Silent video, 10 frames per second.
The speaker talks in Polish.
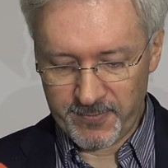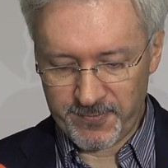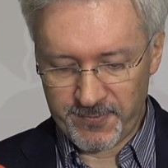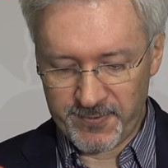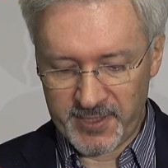
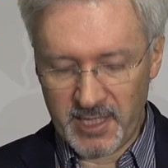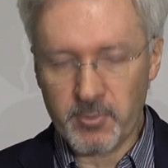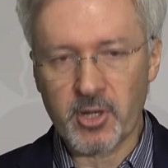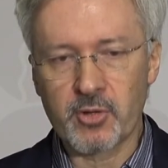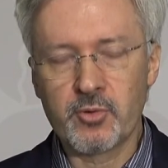w
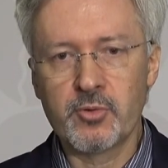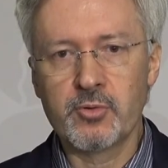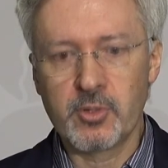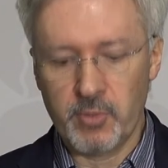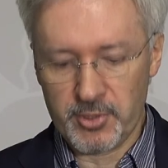tym
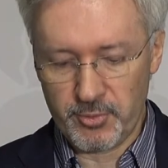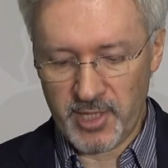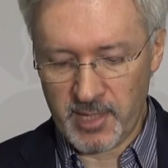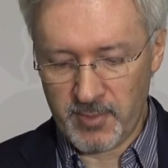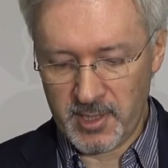roku
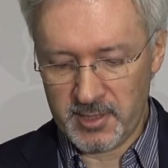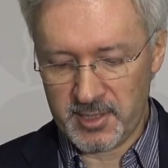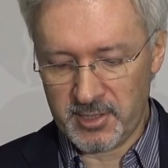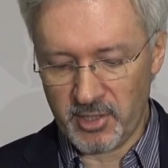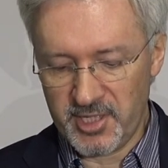głosujemy
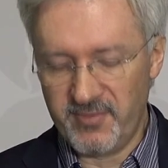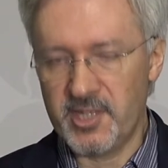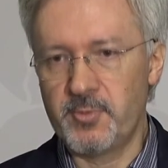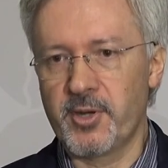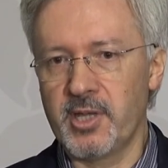
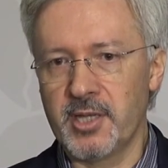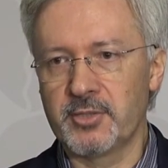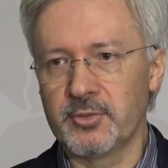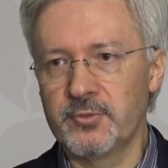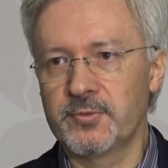109
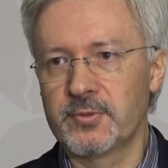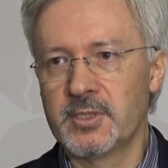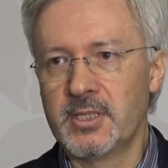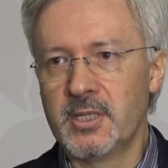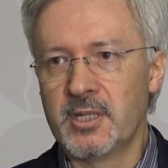projektów.
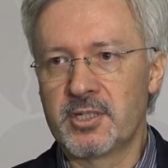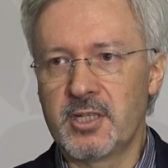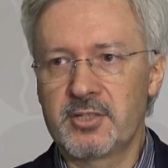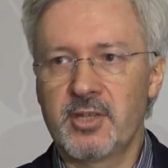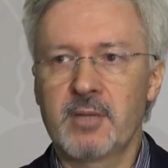
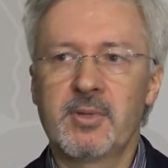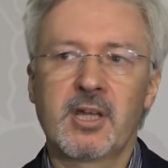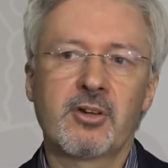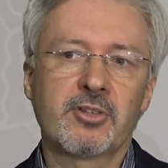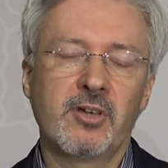Czyli jest to jakby
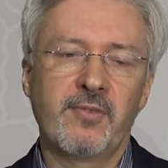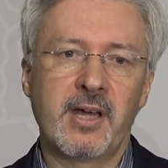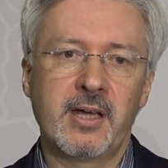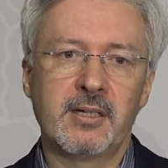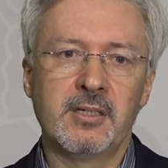
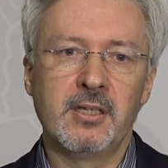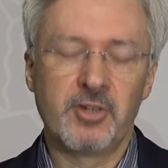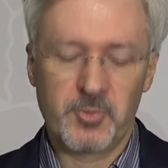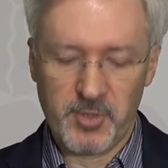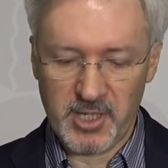rekordowa
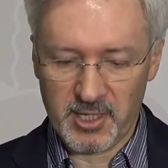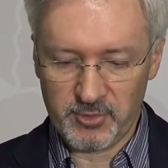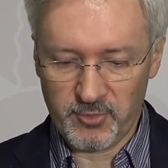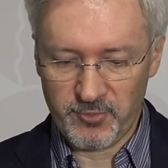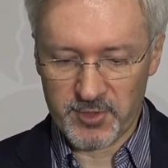ilość
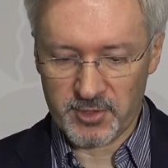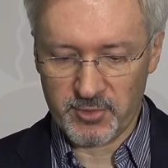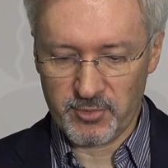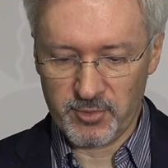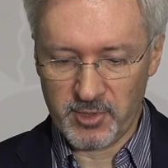projektów w
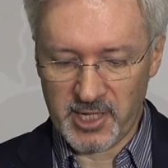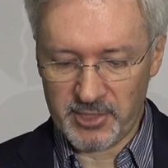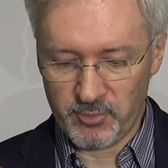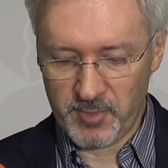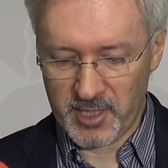stosunku do
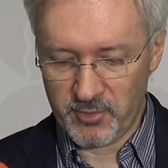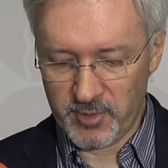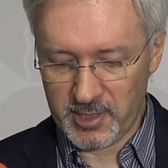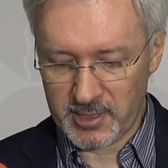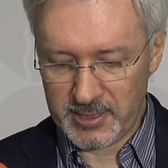lat
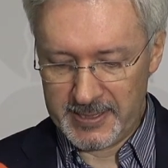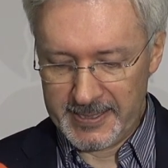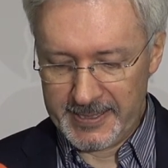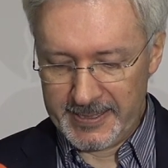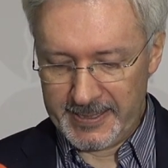ubiegłych.
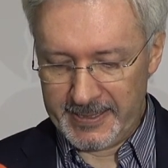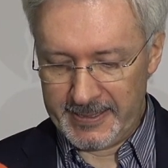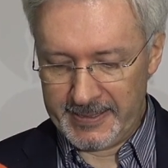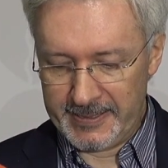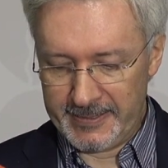
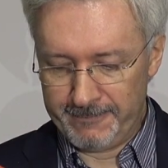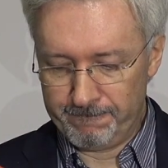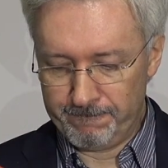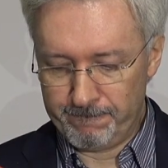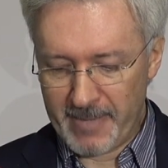Y,
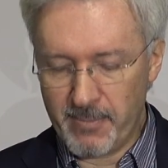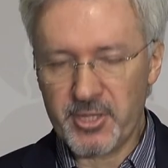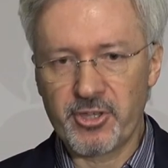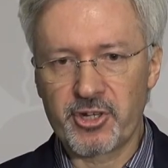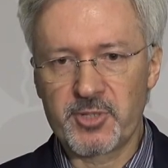
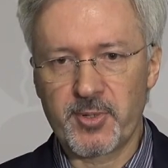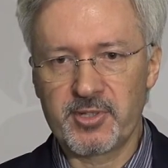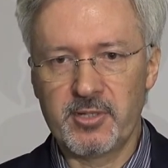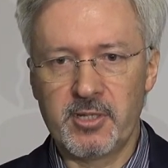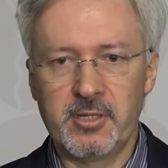mamy do, y,
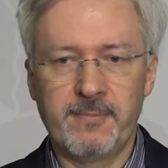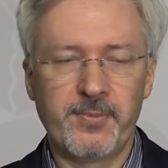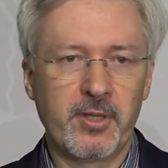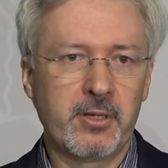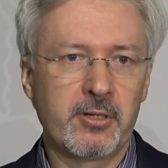
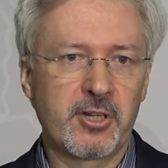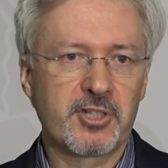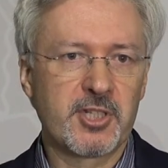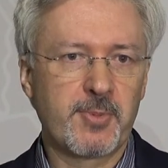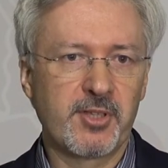do
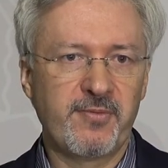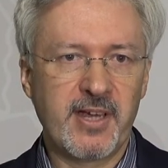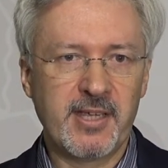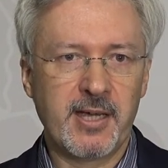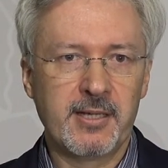
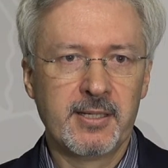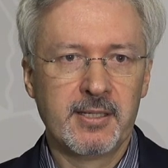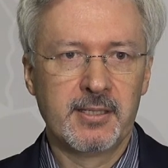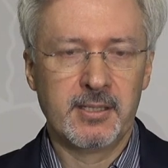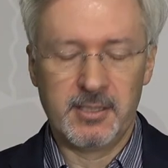rozdysponowania
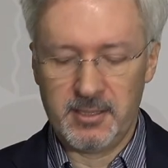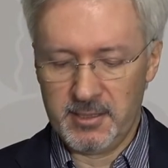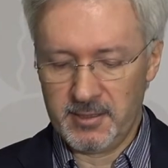y,